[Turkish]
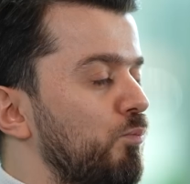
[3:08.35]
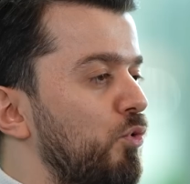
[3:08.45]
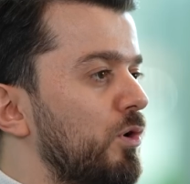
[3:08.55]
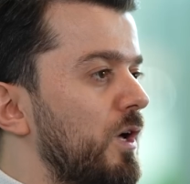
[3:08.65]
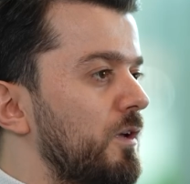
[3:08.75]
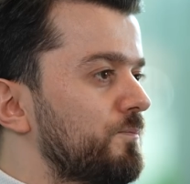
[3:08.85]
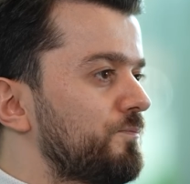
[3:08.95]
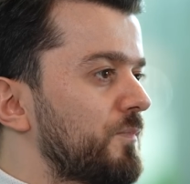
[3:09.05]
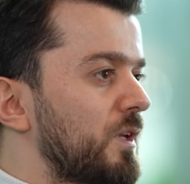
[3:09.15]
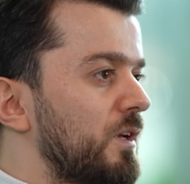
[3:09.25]
Bu olay
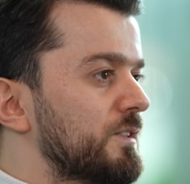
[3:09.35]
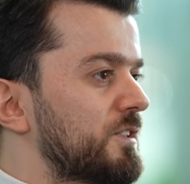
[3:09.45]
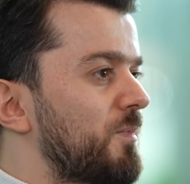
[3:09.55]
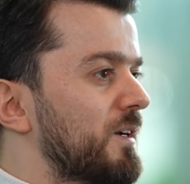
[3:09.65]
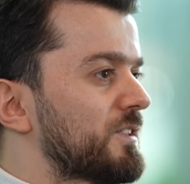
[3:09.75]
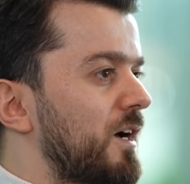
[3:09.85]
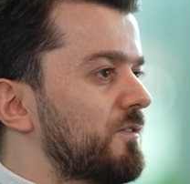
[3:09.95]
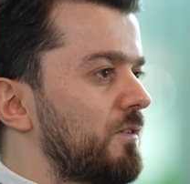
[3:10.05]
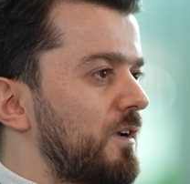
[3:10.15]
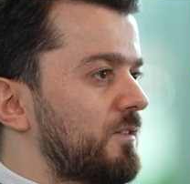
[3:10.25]
siber
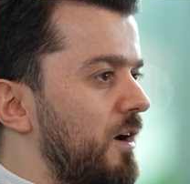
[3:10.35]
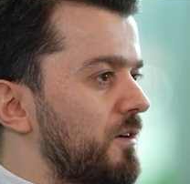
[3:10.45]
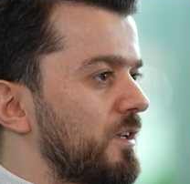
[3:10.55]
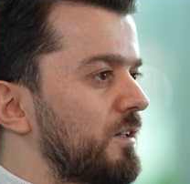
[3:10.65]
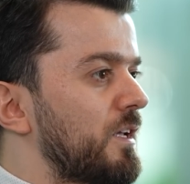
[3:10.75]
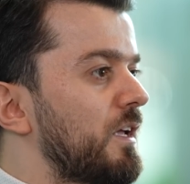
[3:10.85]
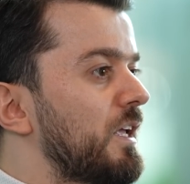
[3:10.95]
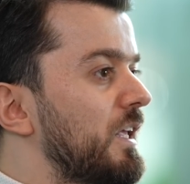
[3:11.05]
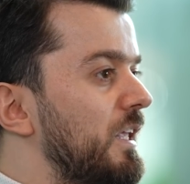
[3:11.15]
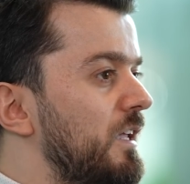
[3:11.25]
saldırılar tarihinde
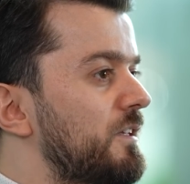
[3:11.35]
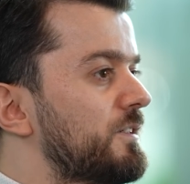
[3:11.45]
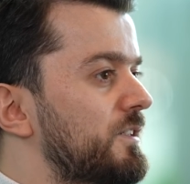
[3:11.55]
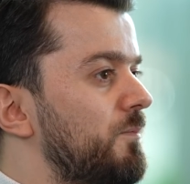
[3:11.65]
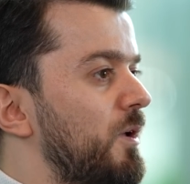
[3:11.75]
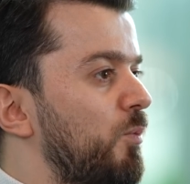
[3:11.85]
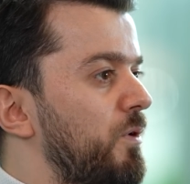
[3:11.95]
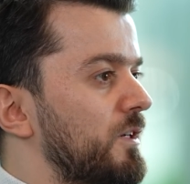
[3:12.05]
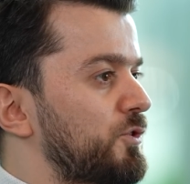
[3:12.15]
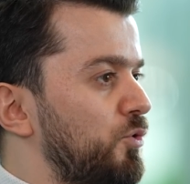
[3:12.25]
ilk siber
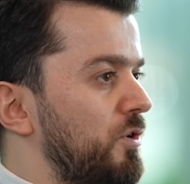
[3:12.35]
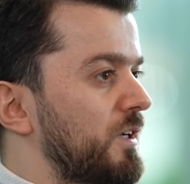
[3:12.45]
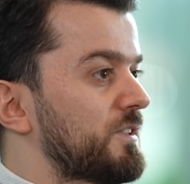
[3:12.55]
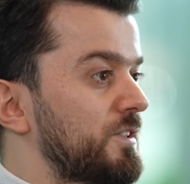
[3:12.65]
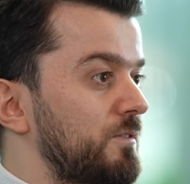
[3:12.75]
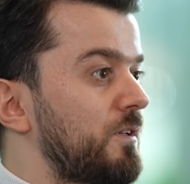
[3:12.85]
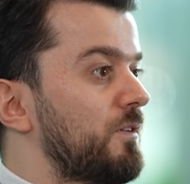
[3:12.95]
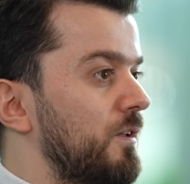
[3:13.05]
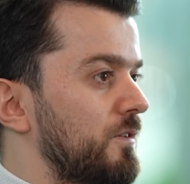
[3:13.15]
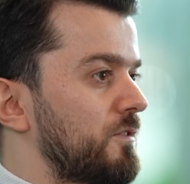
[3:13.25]
operasyon olarak
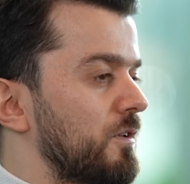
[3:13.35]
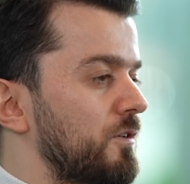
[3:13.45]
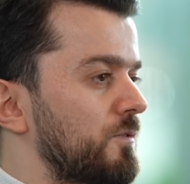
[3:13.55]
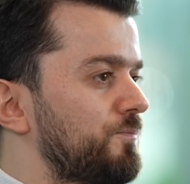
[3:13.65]
sıklıkla anlatılır.